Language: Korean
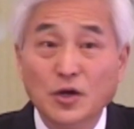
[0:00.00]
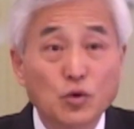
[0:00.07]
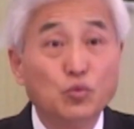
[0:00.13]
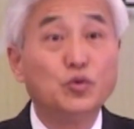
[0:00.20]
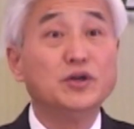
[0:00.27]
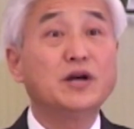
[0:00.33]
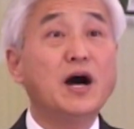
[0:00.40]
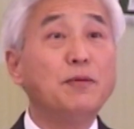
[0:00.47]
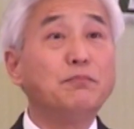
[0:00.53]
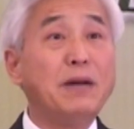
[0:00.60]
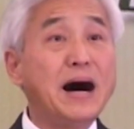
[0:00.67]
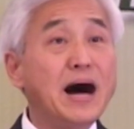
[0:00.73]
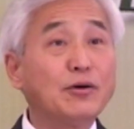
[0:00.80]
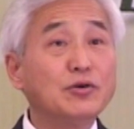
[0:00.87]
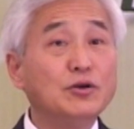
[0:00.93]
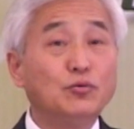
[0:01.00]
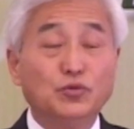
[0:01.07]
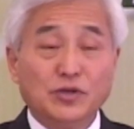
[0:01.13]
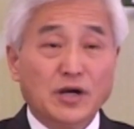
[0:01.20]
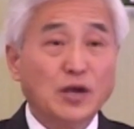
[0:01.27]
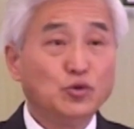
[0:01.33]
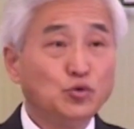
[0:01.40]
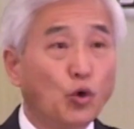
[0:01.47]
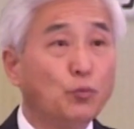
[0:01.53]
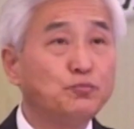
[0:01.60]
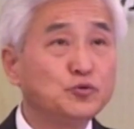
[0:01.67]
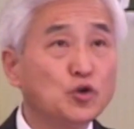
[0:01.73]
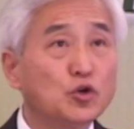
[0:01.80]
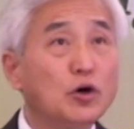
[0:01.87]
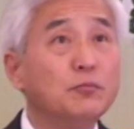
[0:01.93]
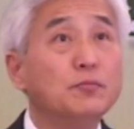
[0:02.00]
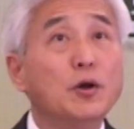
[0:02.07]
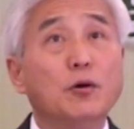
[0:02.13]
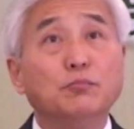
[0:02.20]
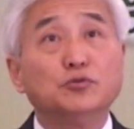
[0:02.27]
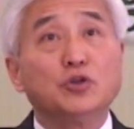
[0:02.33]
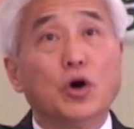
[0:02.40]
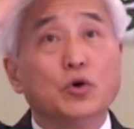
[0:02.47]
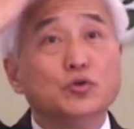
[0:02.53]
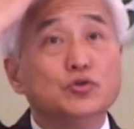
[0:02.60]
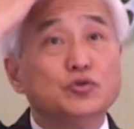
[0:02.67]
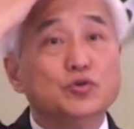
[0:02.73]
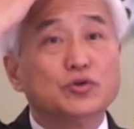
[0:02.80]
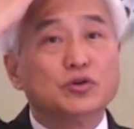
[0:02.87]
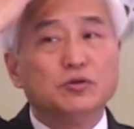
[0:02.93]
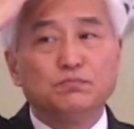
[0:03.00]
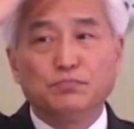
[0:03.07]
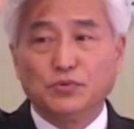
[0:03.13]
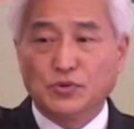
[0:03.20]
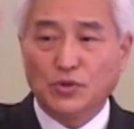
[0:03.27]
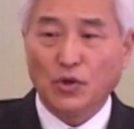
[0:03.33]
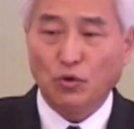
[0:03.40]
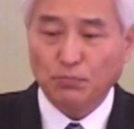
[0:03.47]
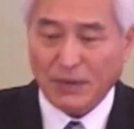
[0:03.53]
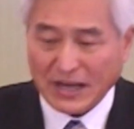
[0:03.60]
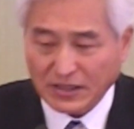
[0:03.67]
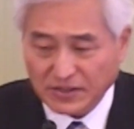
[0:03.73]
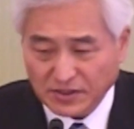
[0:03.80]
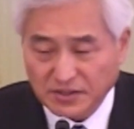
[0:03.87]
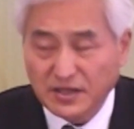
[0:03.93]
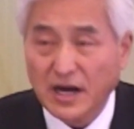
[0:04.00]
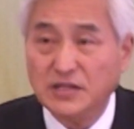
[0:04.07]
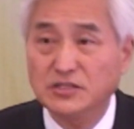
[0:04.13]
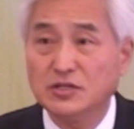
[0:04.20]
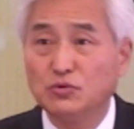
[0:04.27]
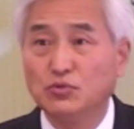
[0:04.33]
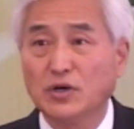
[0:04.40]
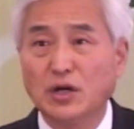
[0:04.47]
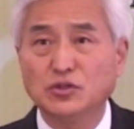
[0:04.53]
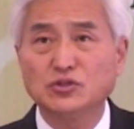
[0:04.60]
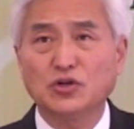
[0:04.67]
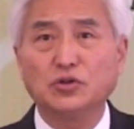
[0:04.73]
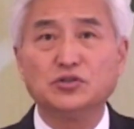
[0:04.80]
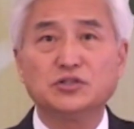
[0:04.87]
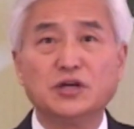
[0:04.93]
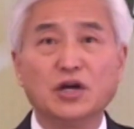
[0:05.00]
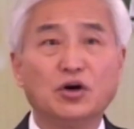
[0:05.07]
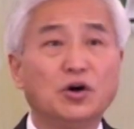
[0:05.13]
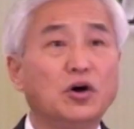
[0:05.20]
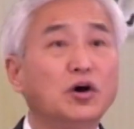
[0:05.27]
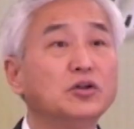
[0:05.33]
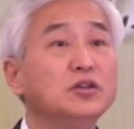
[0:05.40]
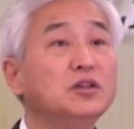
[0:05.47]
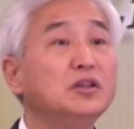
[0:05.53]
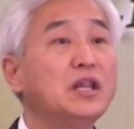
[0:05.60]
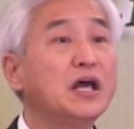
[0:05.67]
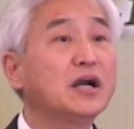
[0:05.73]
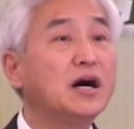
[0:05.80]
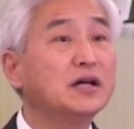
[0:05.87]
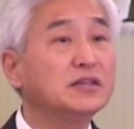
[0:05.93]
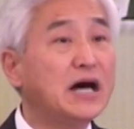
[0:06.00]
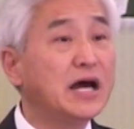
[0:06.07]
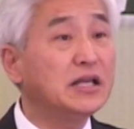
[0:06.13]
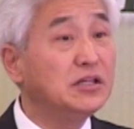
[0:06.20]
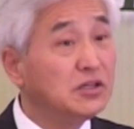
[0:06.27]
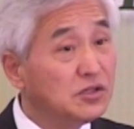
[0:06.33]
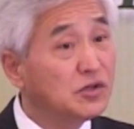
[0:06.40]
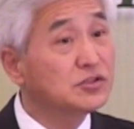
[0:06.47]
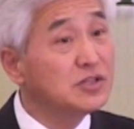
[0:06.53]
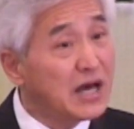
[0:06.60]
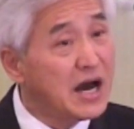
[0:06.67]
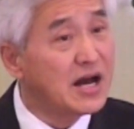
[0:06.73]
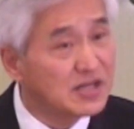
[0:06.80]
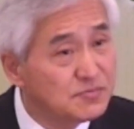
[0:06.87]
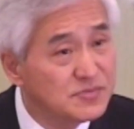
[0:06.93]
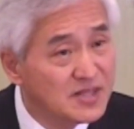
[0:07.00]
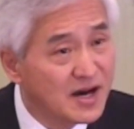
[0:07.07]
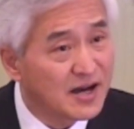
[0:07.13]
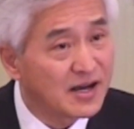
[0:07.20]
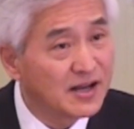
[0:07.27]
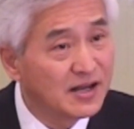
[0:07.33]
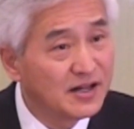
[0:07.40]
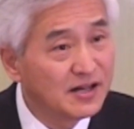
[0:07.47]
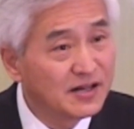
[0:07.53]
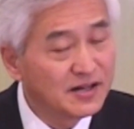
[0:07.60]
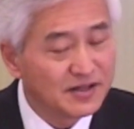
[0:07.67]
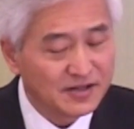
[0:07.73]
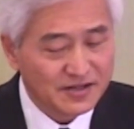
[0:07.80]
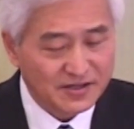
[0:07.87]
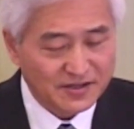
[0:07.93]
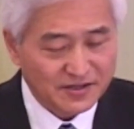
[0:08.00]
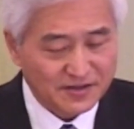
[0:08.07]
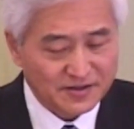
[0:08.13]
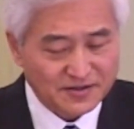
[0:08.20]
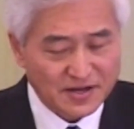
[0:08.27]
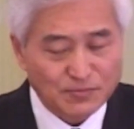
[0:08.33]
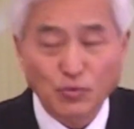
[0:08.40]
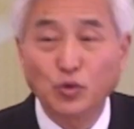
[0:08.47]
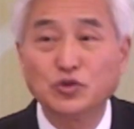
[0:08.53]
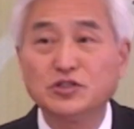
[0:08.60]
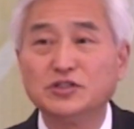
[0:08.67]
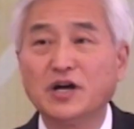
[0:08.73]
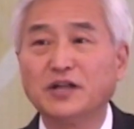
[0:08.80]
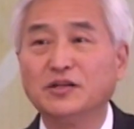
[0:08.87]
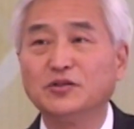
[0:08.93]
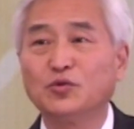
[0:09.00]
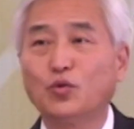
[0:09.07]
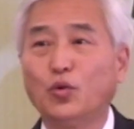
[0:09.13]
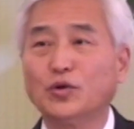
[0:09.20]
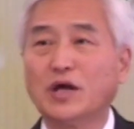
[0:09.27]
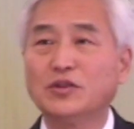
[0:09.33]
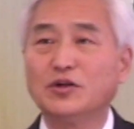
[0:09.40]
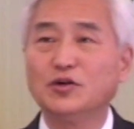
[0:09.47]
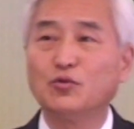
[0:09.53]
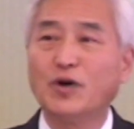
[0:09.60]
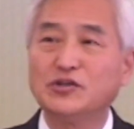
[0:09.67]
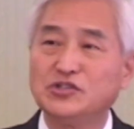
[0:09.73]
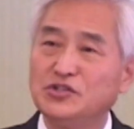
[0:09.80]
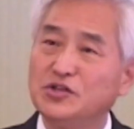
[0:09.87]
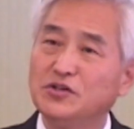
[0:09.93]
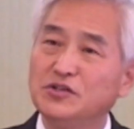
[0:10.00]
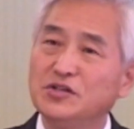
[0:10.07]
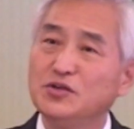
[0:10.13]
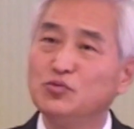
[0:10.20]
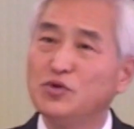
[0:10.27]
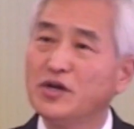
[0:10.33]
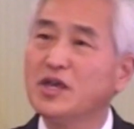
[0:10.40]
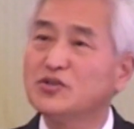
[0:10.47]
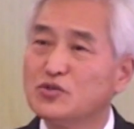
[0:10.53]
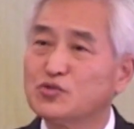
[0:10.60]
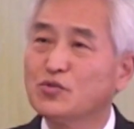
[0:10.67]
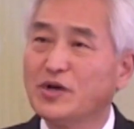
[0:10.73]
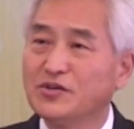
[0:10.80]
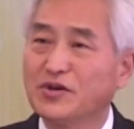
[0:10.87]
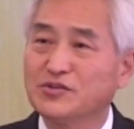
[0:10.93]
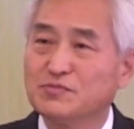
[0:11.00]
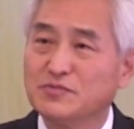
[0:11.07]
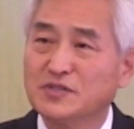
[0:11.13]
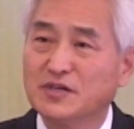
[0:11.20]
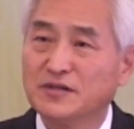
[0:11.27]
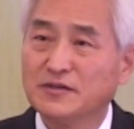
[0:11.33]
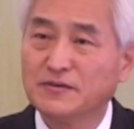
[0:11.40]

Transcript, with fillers: 우리가 막, 우리가 욥처럼 정수리 끝부터 발끝까지 우리가 전체 헌대가 나 있는 것은 아닙니다. 그러나 못지않은 고난들과 시련들이 우리에게 있을 수가 있는 것입니다.